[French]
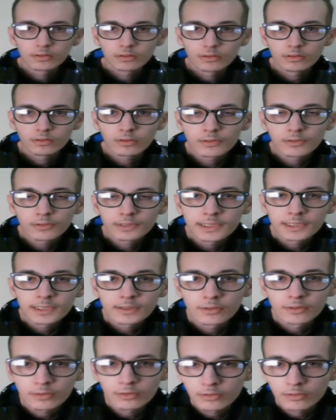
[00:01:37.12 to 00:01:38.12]
Ok,
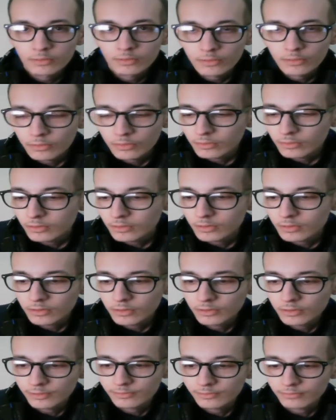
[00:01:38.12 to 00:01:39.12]
donc en
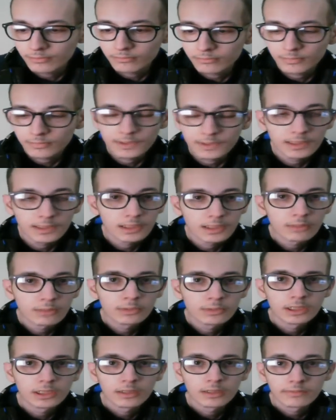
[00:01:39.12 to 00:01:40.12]
gros, c'est une dame
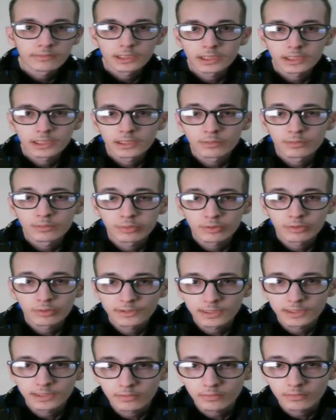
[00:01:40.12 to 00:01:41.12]
qui l'avait créée pour
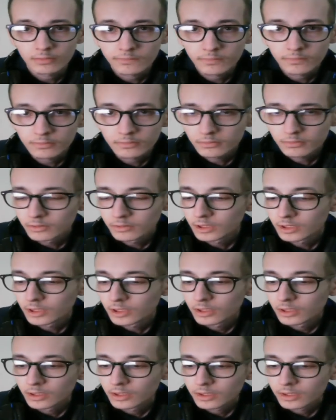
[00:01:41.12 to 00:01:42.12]
ses enfants.
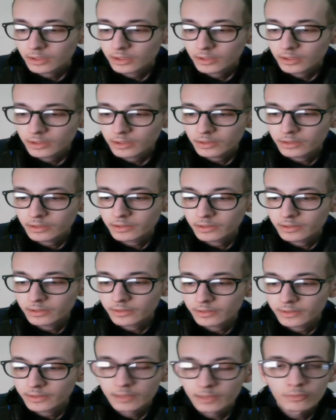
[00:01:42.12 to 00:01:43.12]

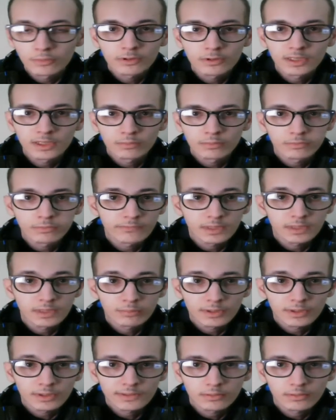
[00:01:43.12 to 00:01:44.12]
Et tellement qu'elle ne pouvait
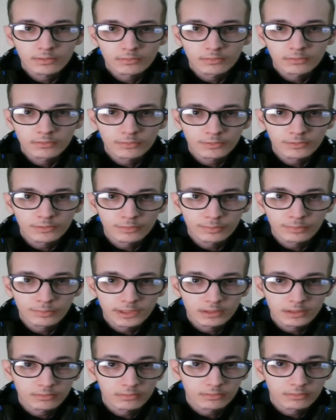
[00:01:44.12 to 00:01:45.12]
pas s'en
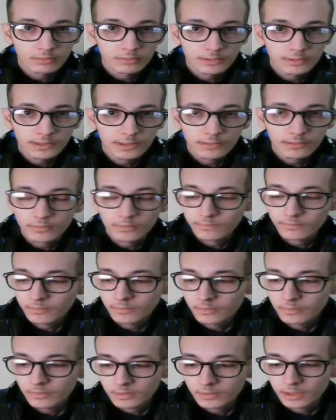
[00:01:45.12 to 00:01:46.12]
occuper de ses
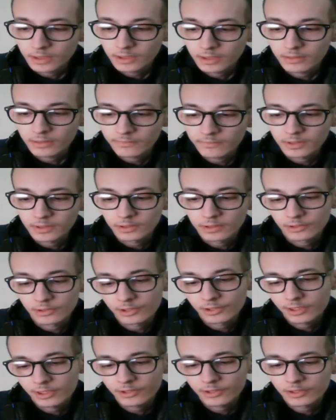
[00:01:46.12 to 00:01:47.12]
enfants, donc elle avait
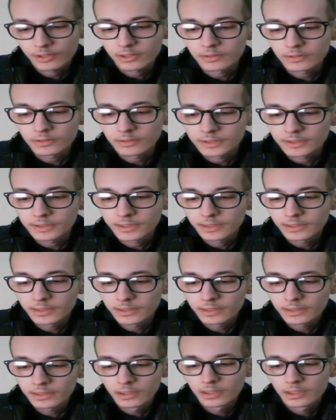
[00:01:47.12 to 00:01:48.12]
cherché une idée